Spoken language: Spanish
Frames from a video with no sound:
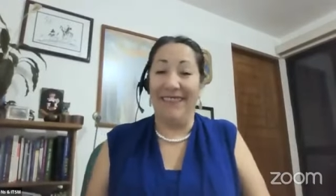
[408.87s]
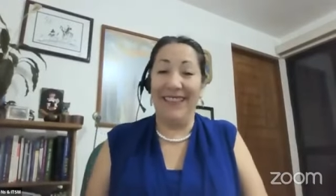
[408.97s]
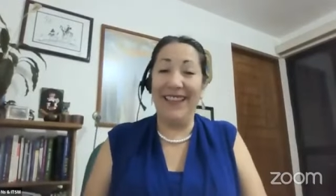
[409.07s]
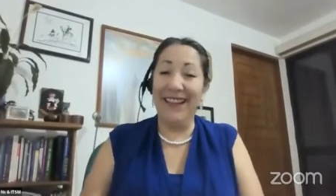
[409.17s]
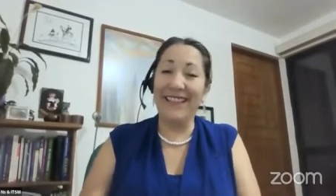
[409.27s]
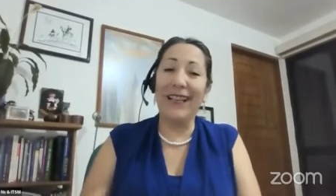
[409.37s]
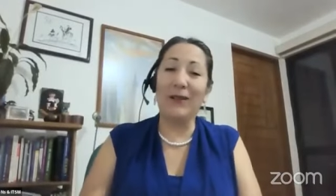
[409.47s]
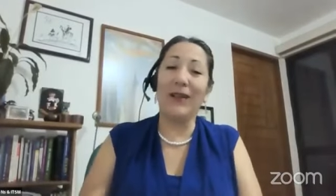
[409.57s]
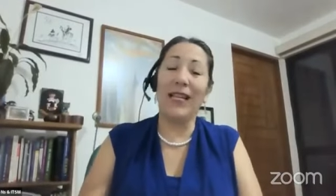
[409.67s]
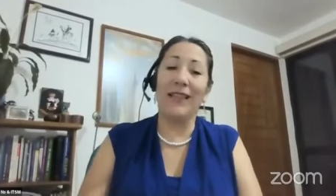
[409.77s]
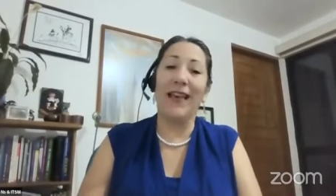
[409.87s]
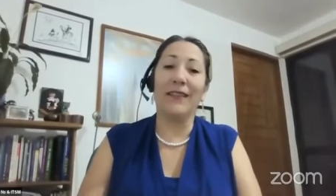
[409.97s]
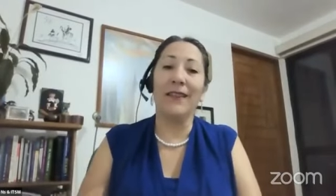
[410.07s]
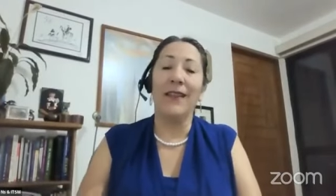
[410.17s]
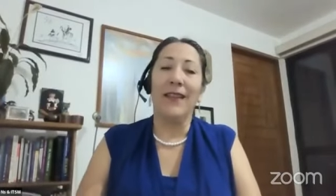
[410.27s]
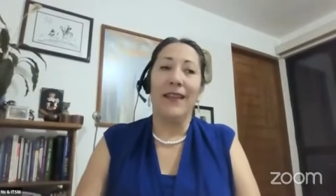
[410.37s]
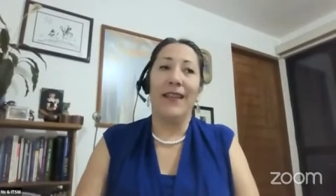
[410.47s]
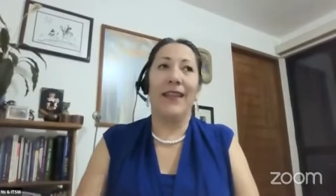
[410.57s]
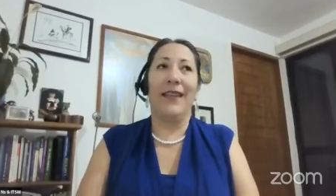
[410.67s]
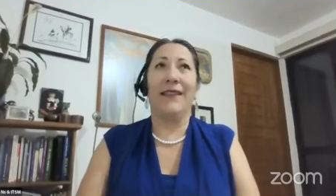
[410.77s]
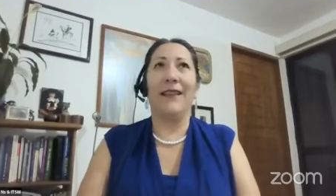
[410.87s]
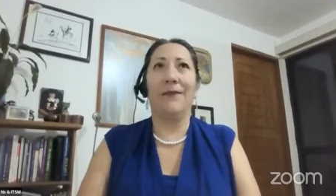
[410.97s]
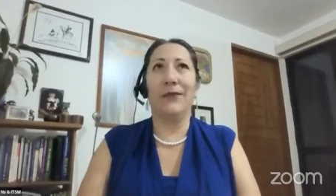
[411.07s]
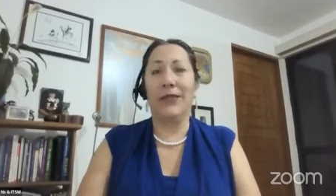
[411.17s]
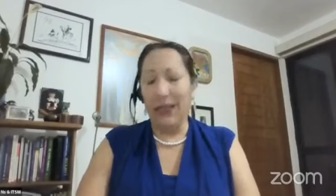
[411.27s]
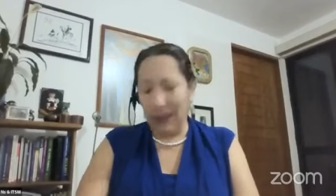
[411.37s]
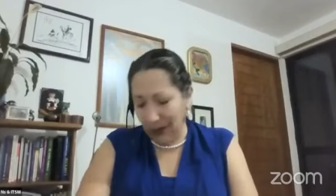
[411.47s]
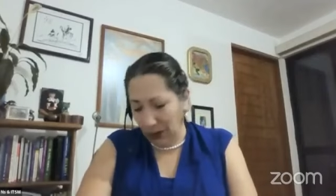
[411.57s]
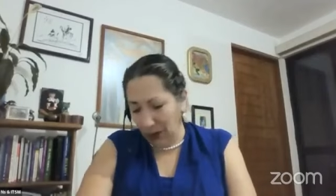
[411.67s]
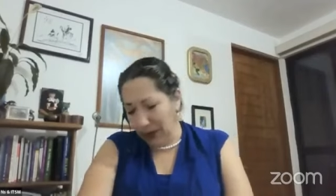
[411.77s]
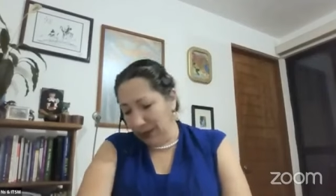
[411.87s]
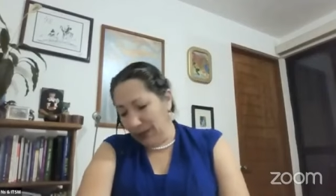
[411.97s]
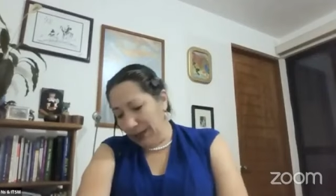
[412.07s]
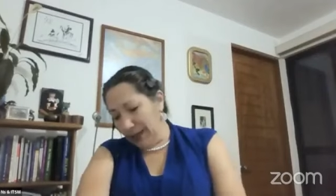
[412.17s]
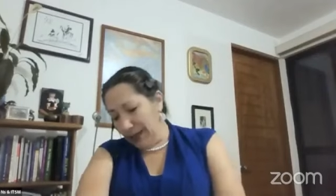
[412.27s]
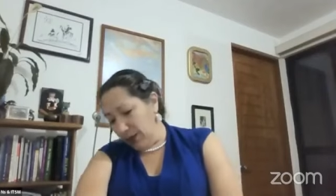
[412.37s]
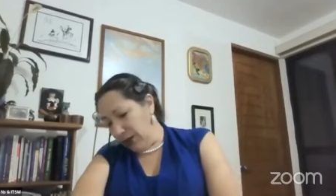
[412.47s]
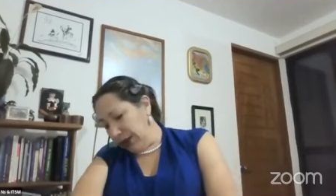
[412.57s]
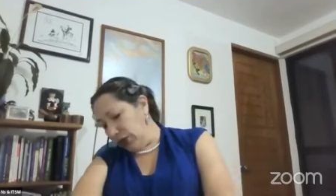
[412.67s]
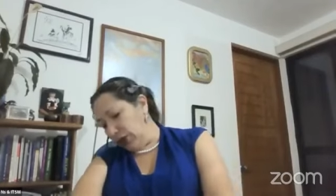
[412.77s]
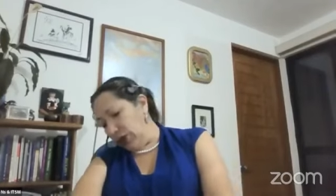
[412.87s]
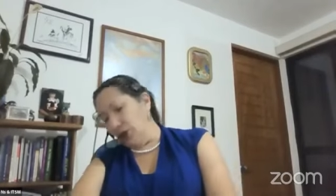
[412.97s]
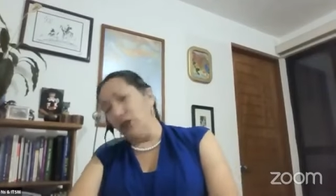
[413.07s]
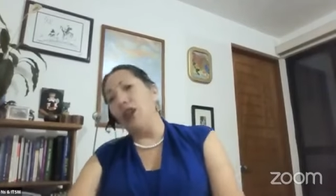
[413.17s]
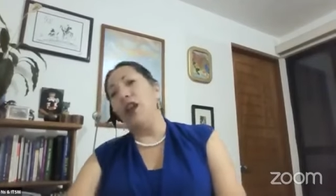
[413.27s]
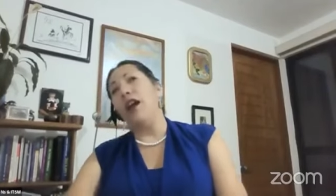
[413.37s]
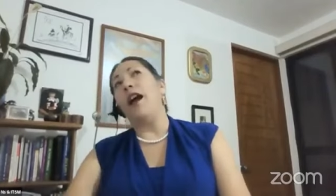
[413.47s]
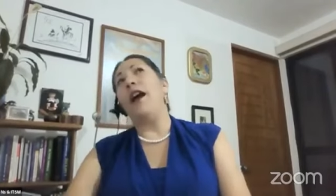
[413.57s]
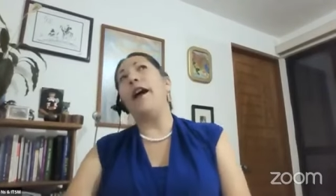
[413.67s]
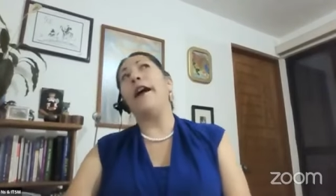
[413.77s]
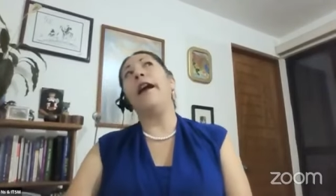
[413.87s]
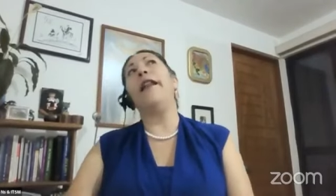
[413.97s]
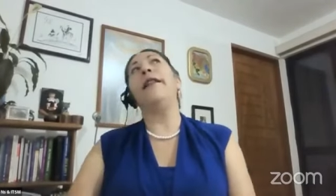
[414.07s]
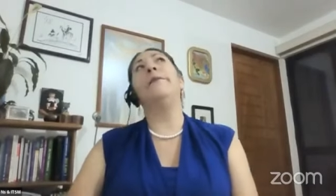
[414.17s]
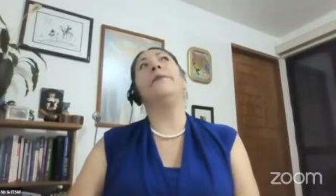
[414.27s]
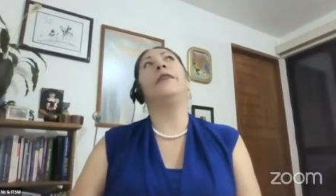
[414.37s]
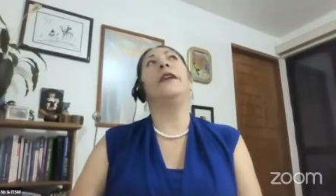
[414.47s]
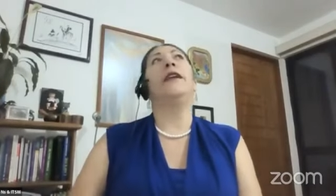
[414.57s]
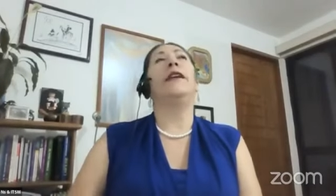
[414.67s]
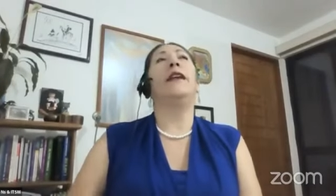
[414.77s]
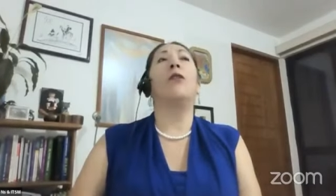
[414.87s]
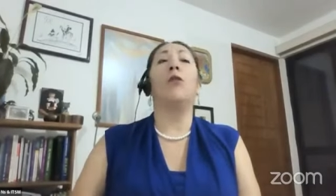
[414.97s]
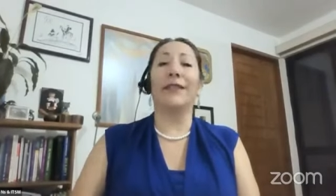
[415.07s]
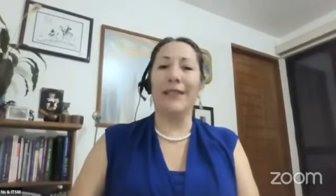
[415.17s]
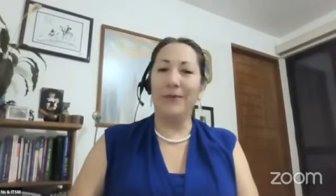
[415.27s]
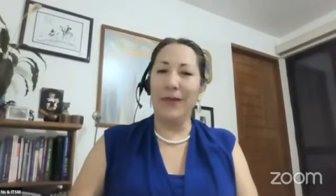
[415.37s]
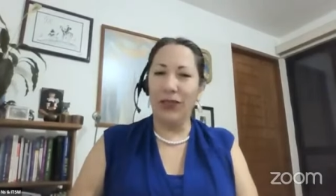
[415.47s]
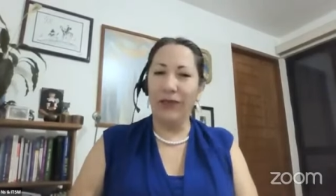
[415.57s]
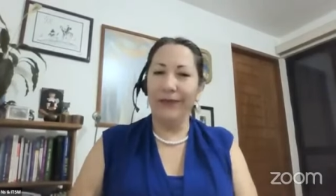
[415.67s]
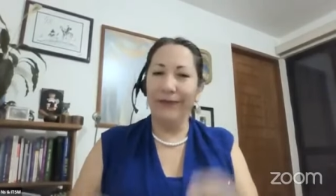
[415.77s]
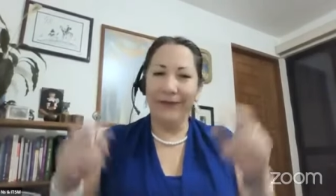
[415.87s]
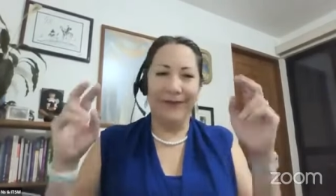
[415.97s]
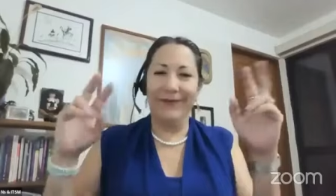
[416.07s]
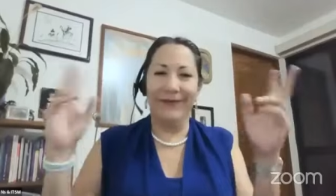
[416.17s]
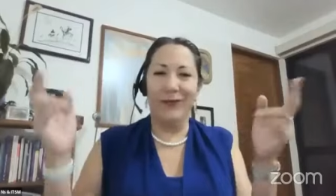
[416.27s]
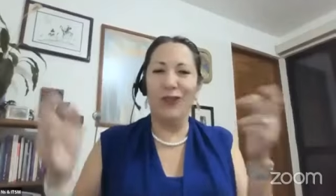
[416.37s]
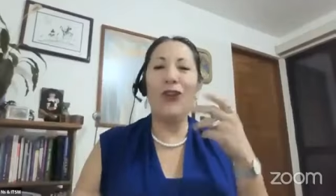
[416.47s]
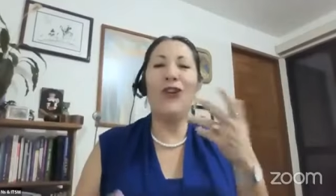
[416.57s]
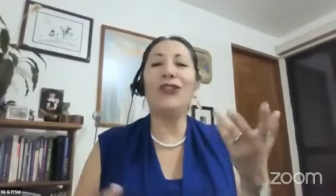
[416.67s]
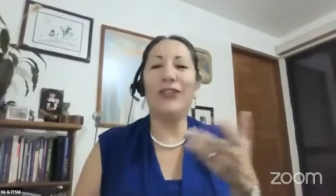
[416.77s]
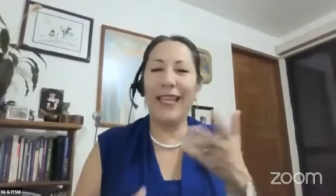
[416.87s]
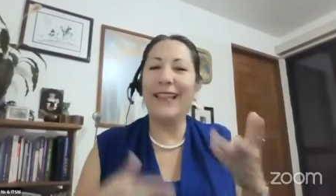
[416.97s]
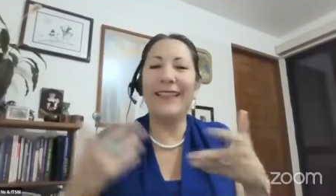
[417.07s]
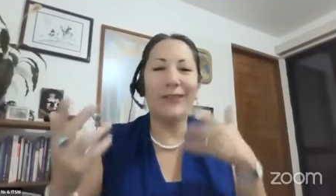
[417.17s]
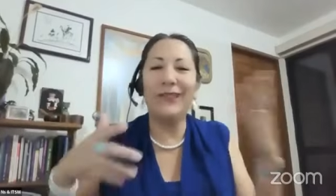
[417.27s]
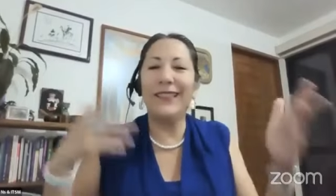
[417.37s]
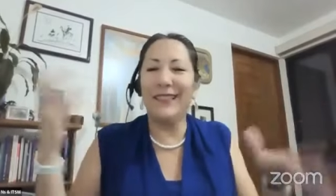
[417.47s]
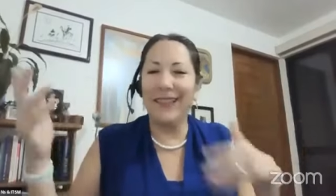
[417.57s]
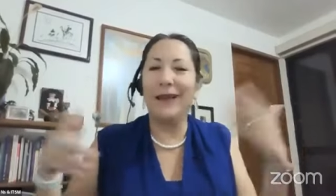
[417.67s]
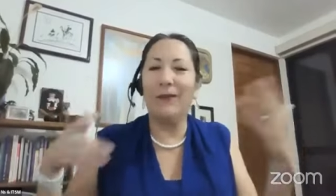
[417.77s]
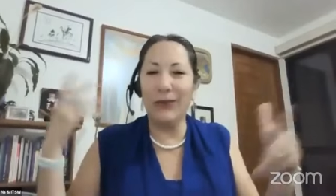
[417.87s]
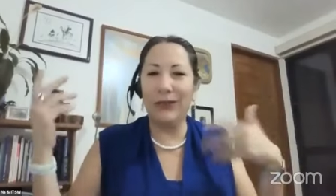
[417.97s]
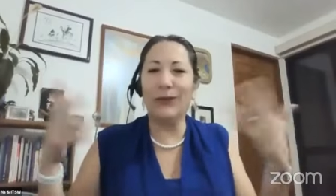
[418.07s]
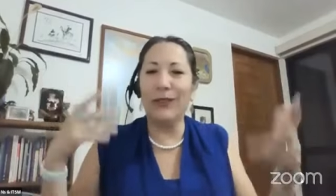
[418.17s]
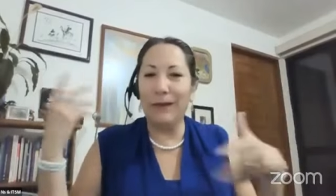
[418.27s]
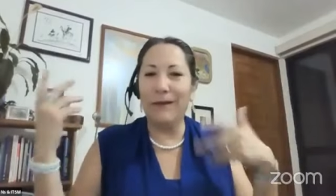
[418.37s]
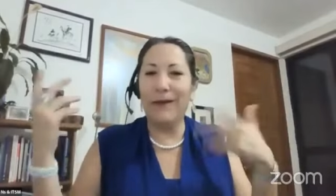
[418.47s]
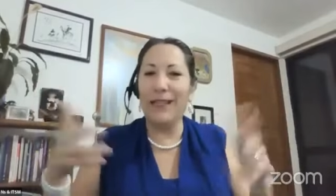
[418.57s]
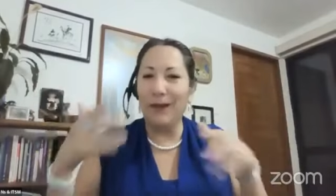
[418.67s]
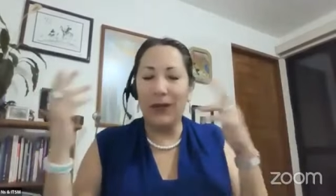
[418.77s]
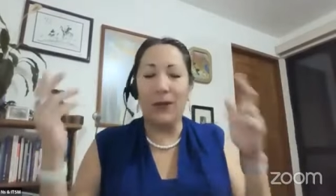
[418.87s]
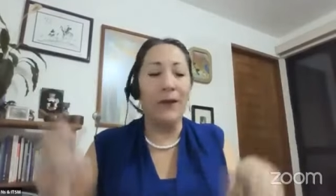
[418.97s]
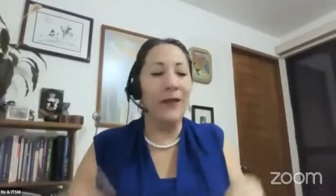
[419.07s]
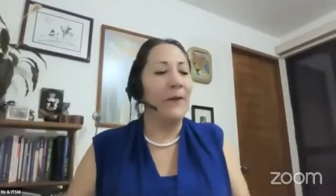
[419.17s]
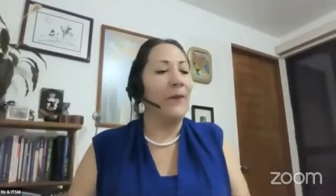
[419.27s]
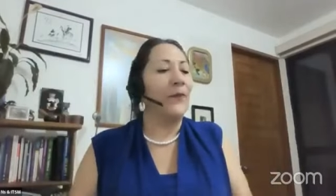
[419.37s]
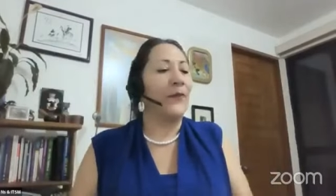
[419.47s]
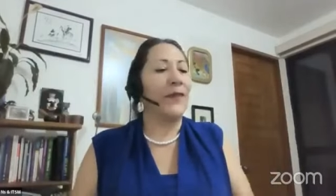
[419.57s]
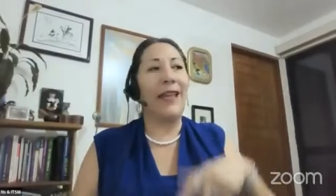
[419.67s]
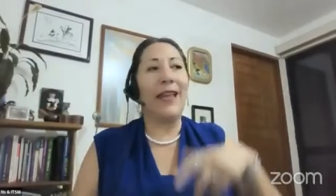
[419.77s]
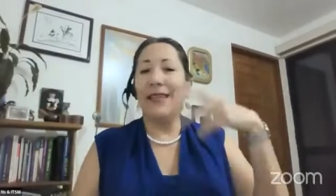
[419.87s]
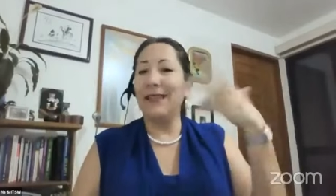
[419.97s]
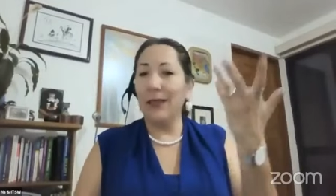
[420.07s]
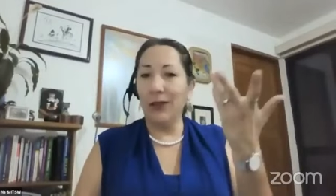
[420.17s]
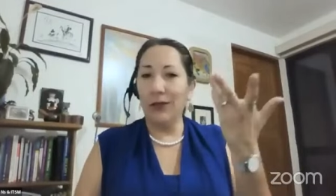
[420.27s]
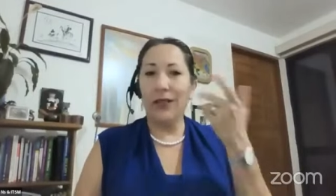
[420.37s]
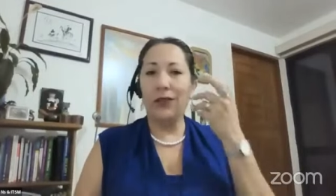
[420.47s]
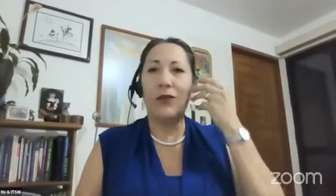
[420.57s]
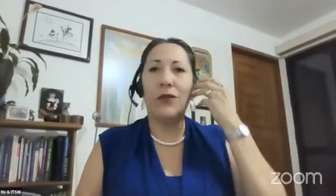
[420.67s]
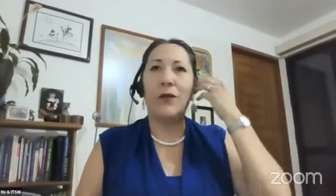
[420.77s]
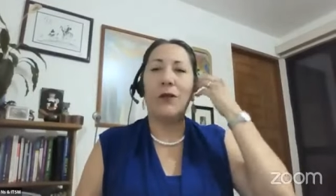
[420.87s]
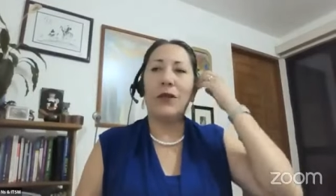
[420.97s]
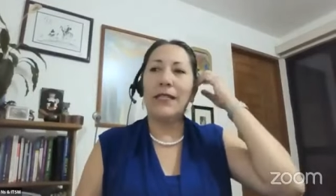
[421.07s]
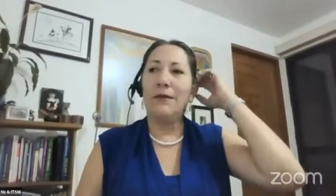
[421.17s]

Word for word: Tiene esa cualidad, eh, digamos que hay como una especie de conexión eh, a cuarta dimensión, no lo sé, esto digamos es un debraye mío, que hay esta conexión como en cuarta